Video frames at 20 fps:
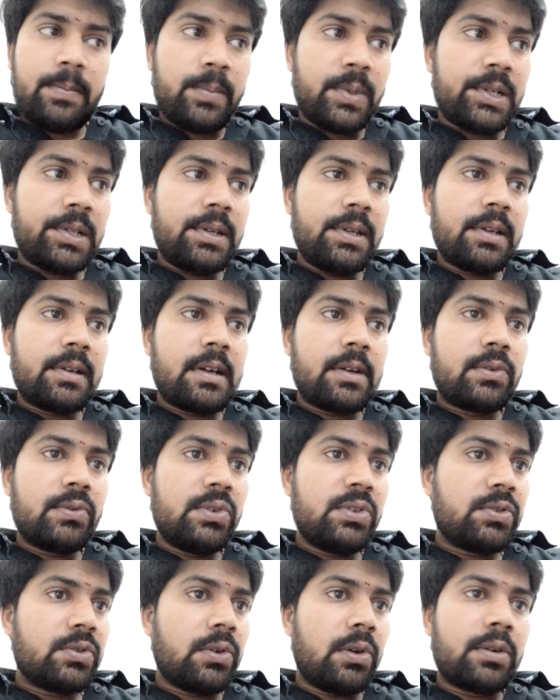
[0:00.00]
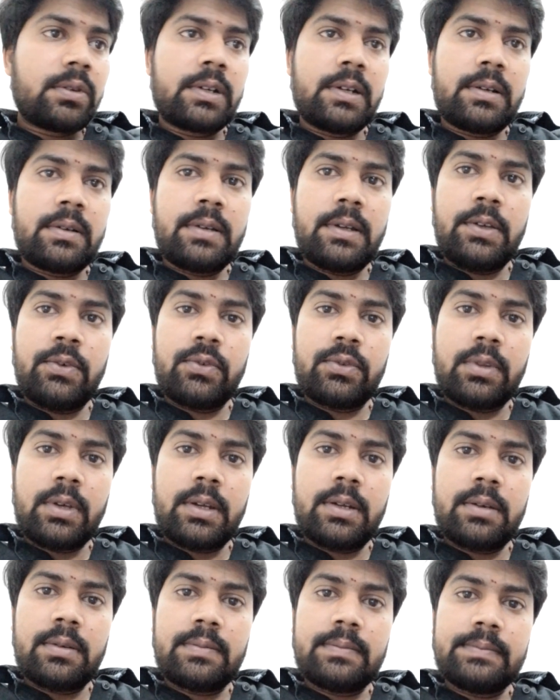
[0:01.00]
पढ़ने का कोई शॉर्टकट नहीं होता
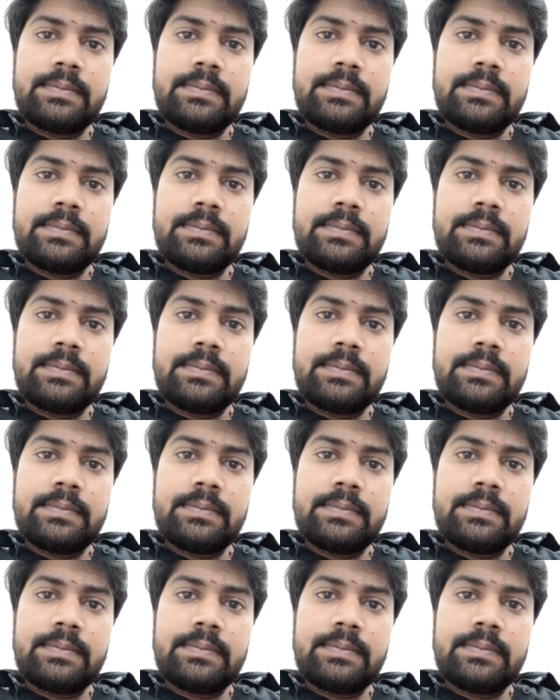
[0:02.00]
ना